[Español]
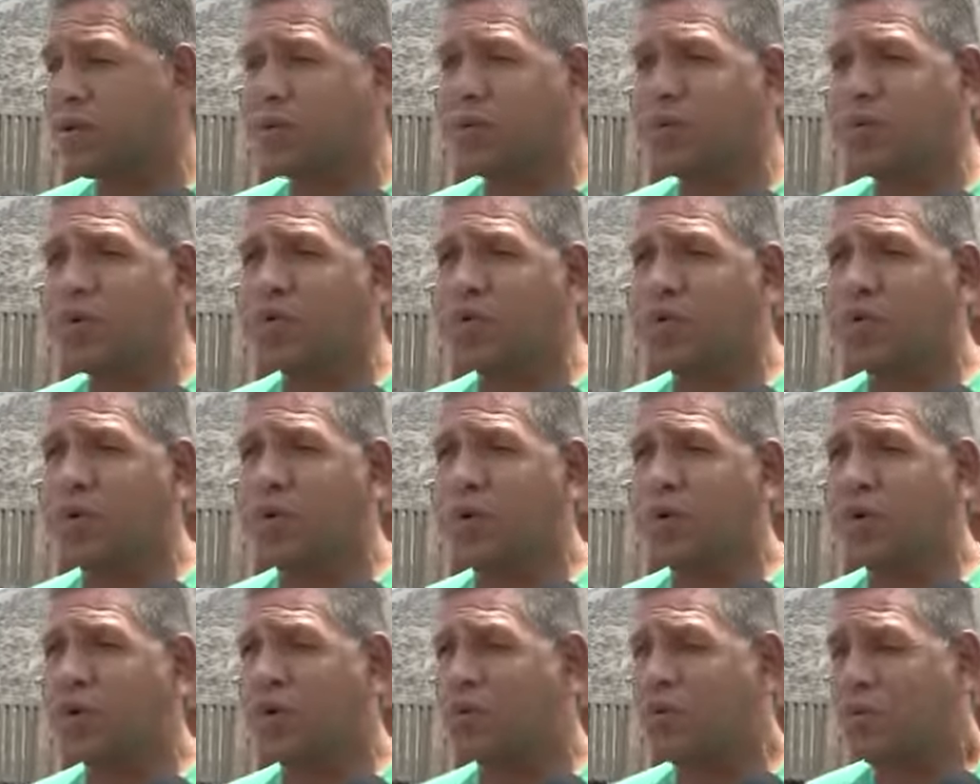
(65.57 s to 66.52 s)
un
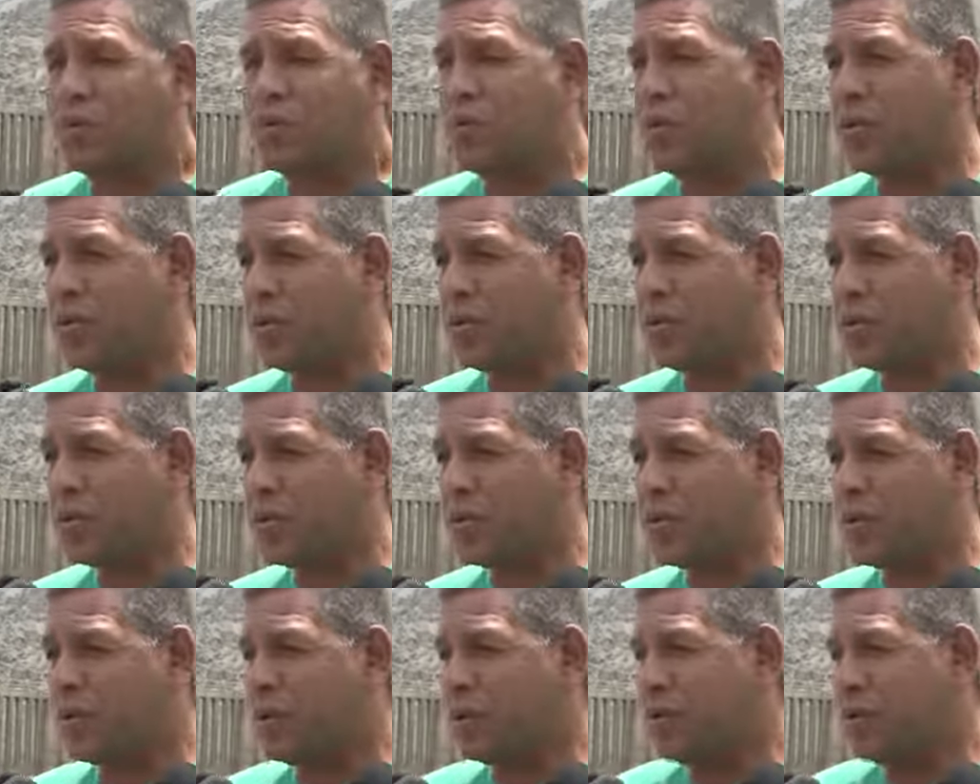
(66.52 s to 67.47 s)
jugador como,
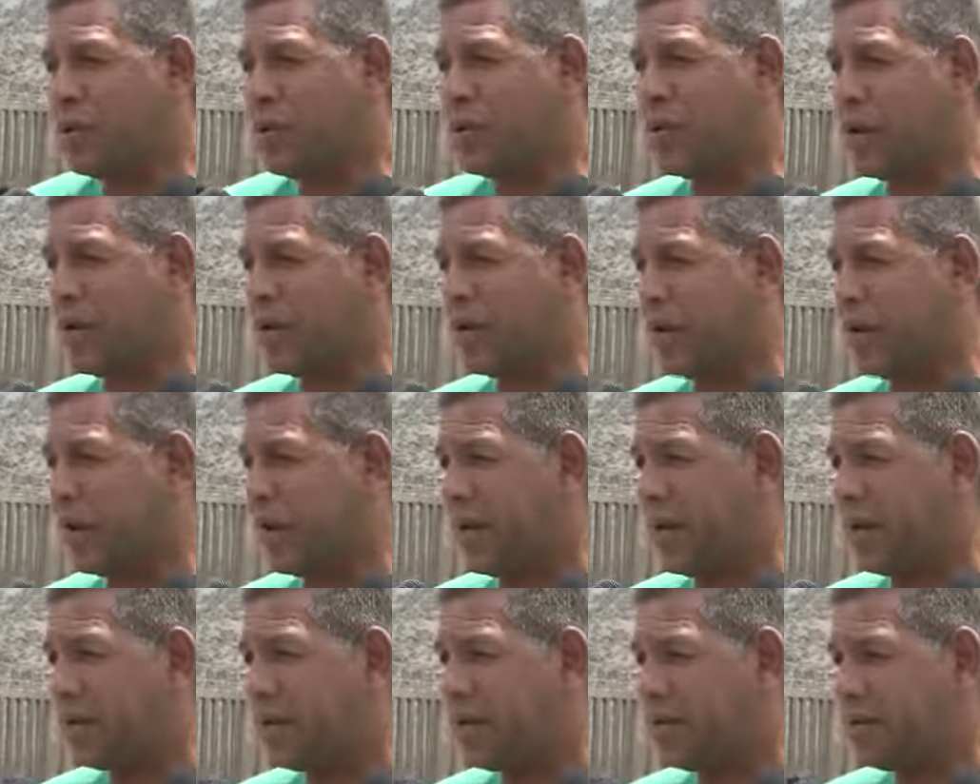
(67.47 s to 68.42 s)
con una jerarquía
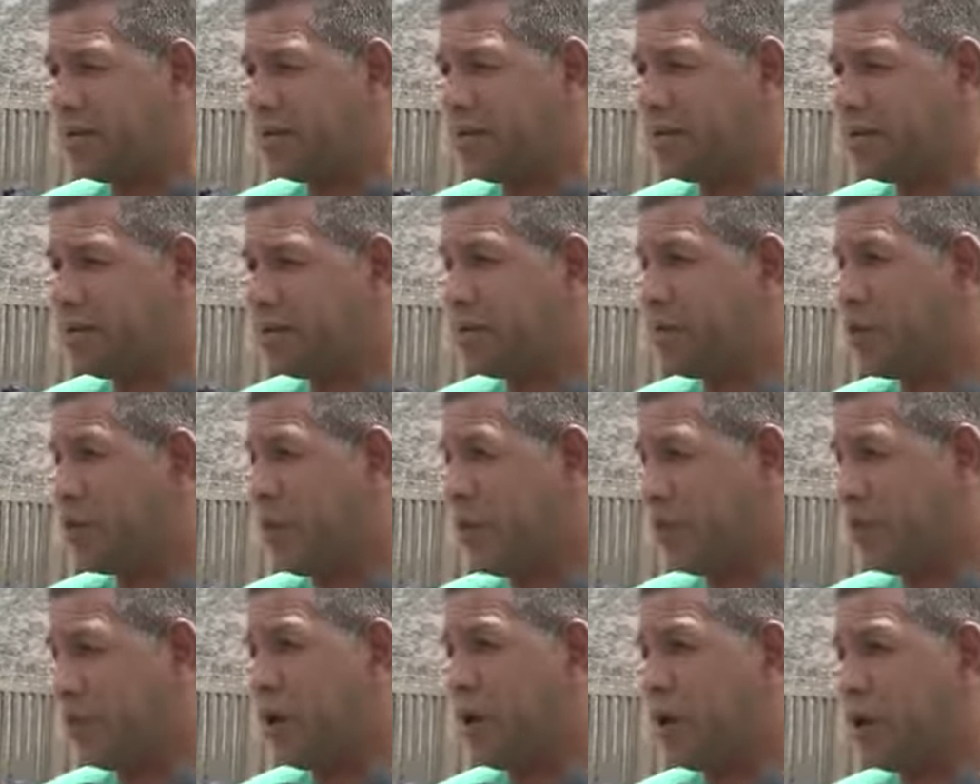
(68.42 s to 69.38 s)
grande, Por algo